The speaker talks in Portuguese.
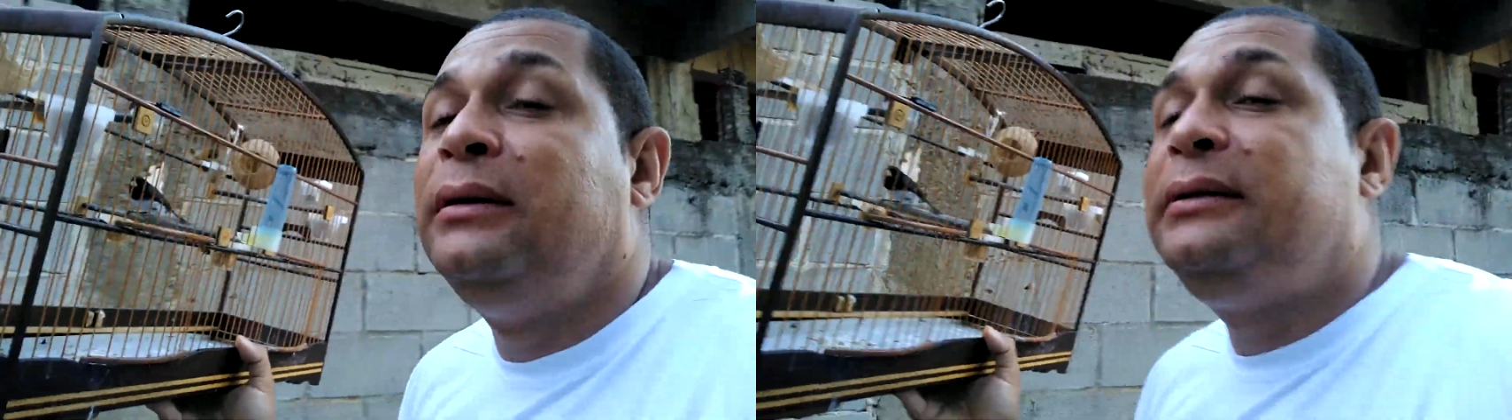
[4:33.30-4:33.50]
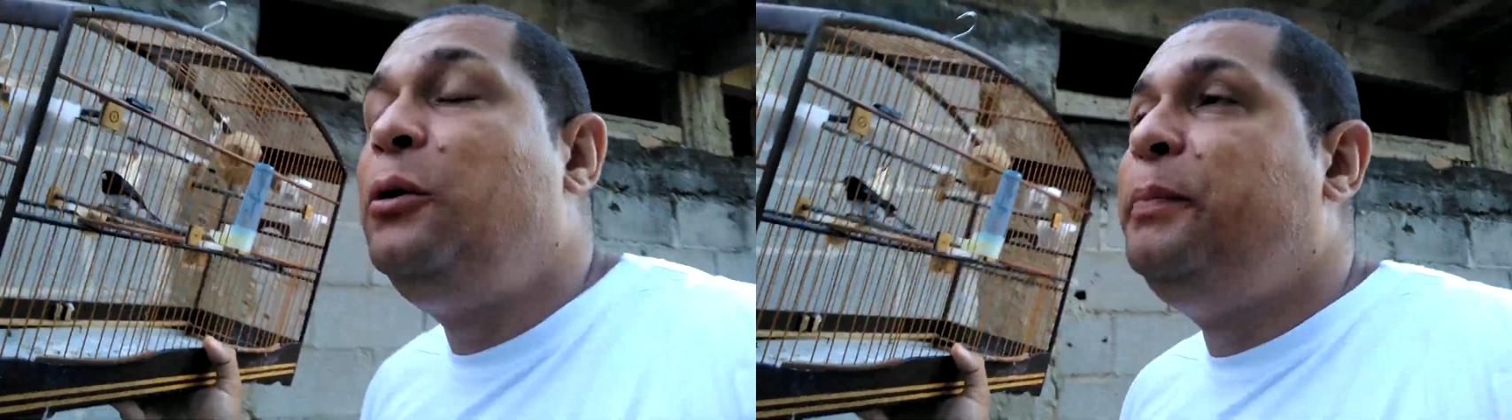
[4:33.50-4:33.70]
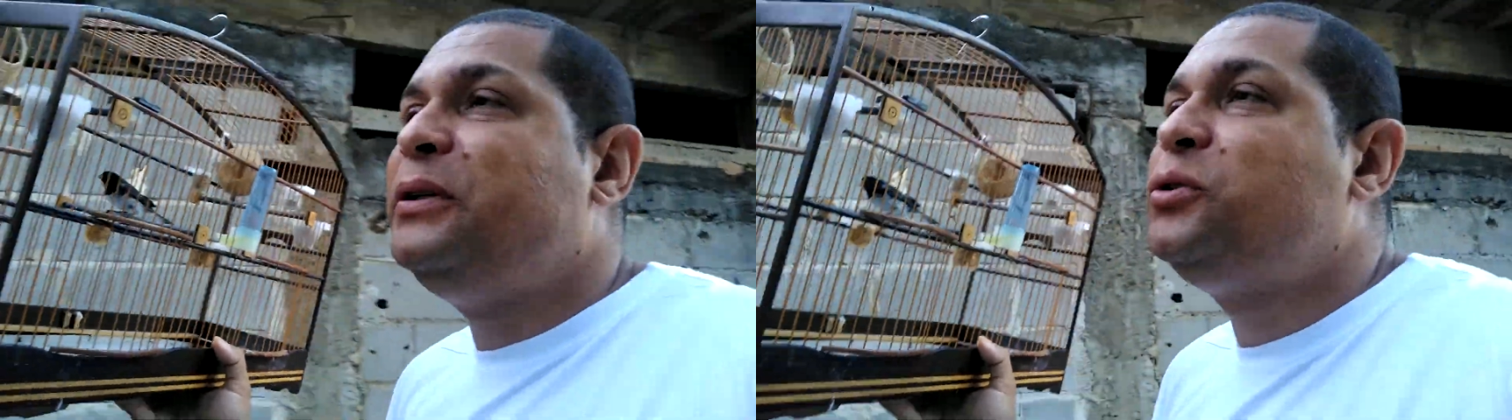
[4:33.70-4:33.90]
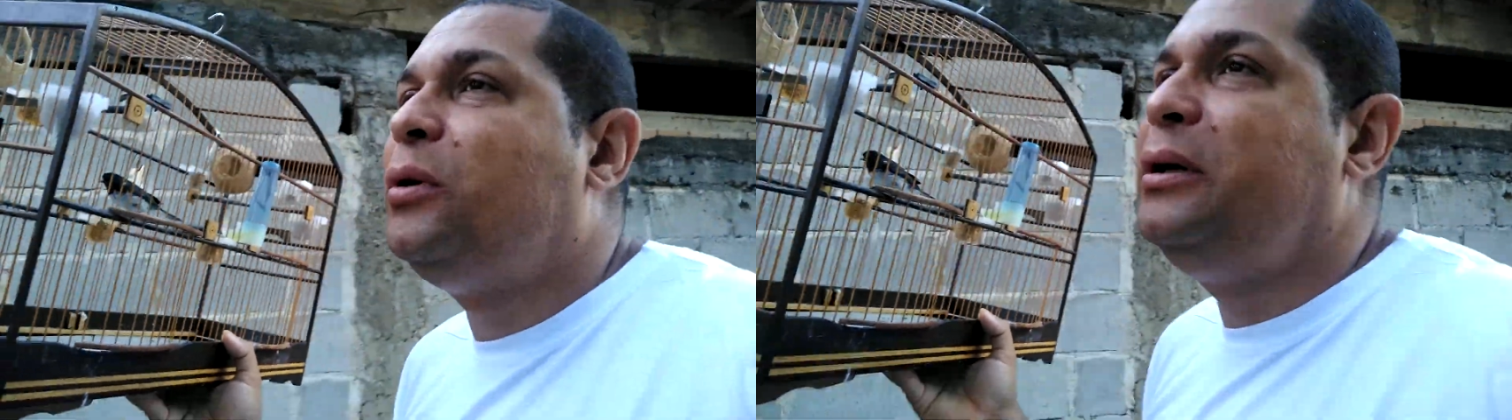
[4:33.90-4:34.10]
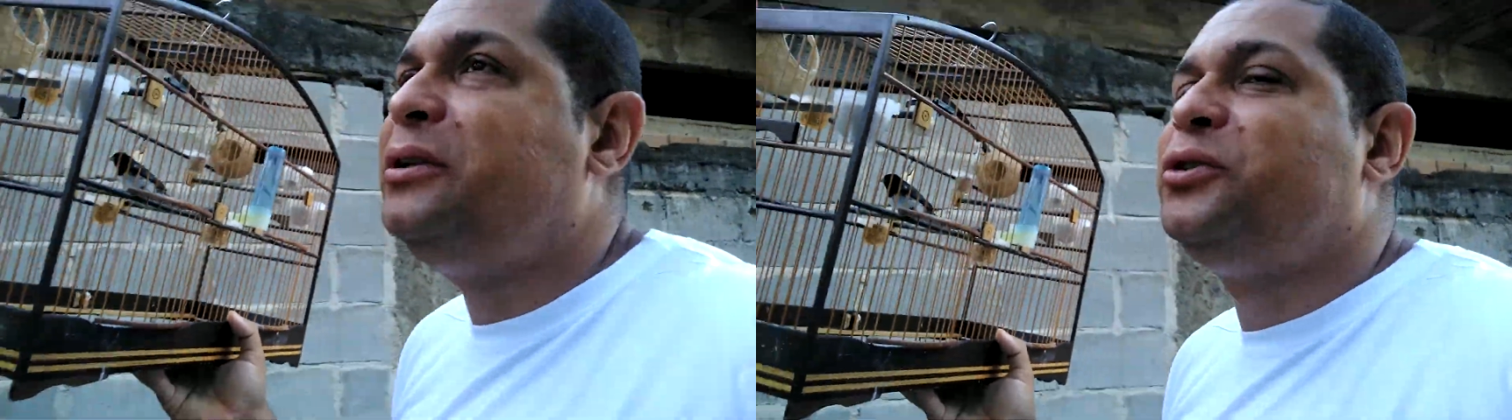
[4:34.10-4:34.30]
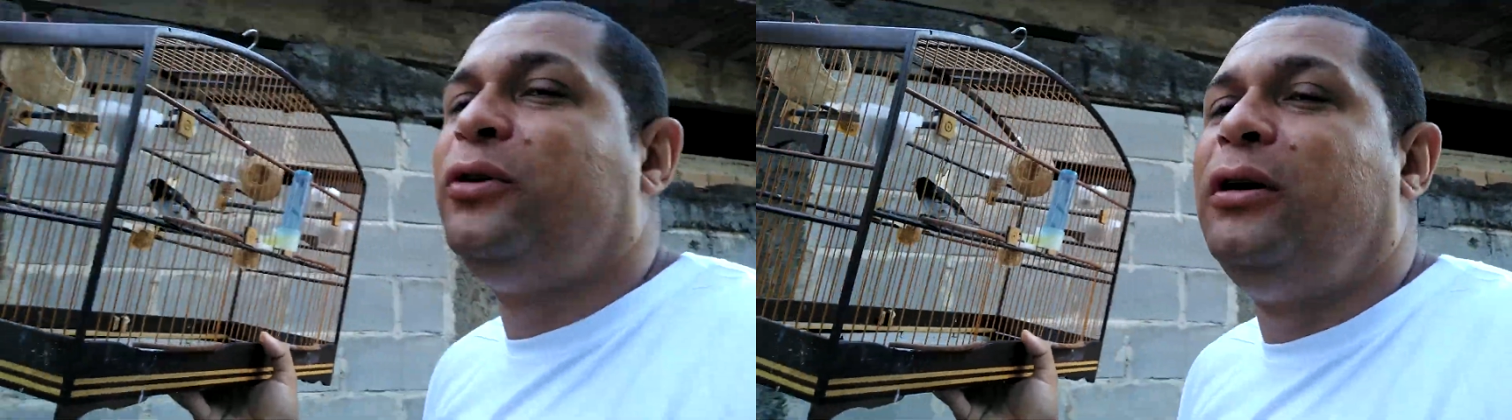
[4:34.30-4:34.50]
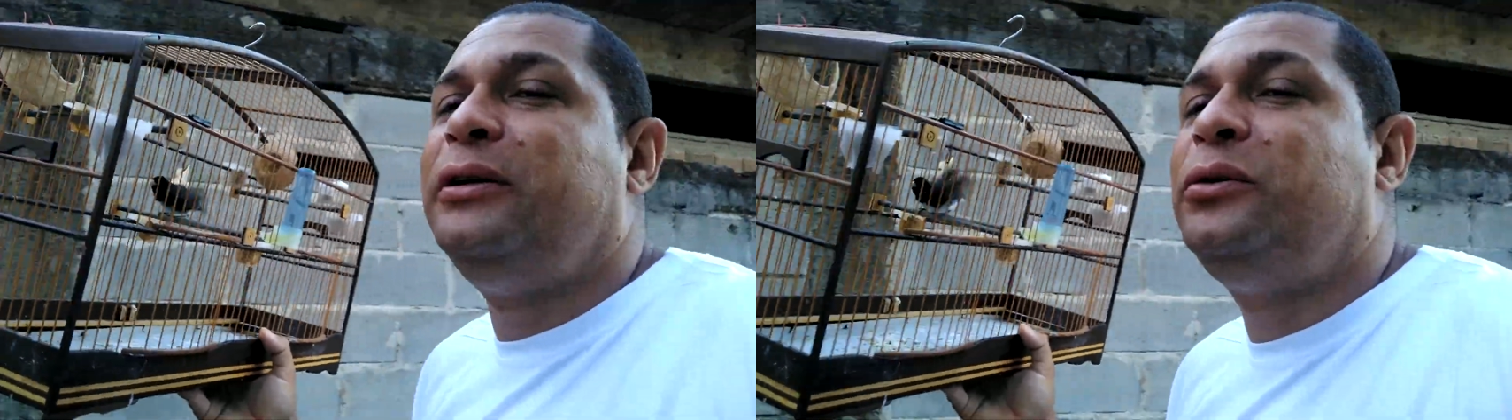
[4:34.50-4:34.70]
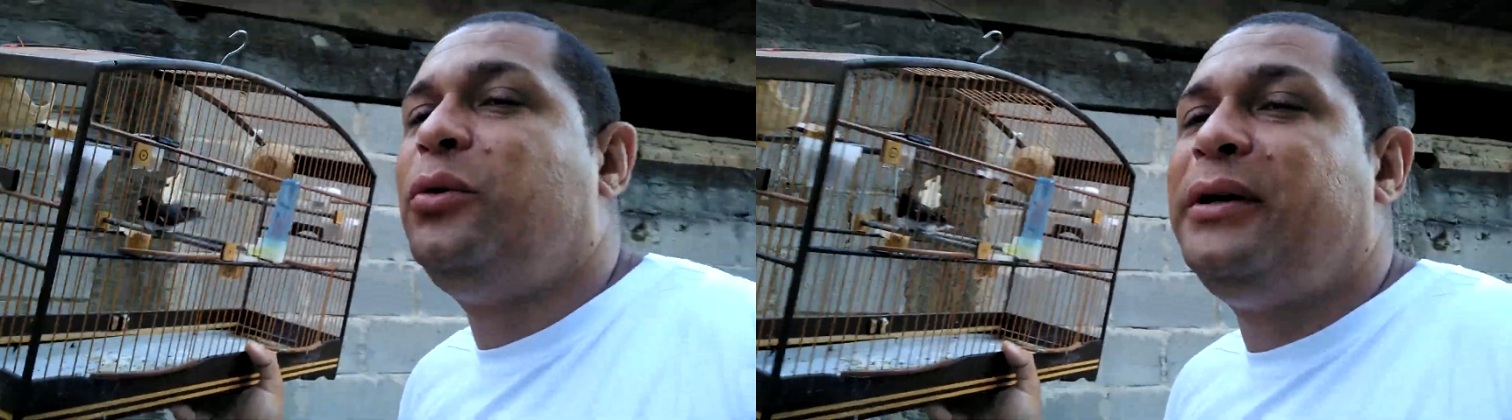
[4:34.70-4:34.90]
Então, pessoal, olha só. Eu tô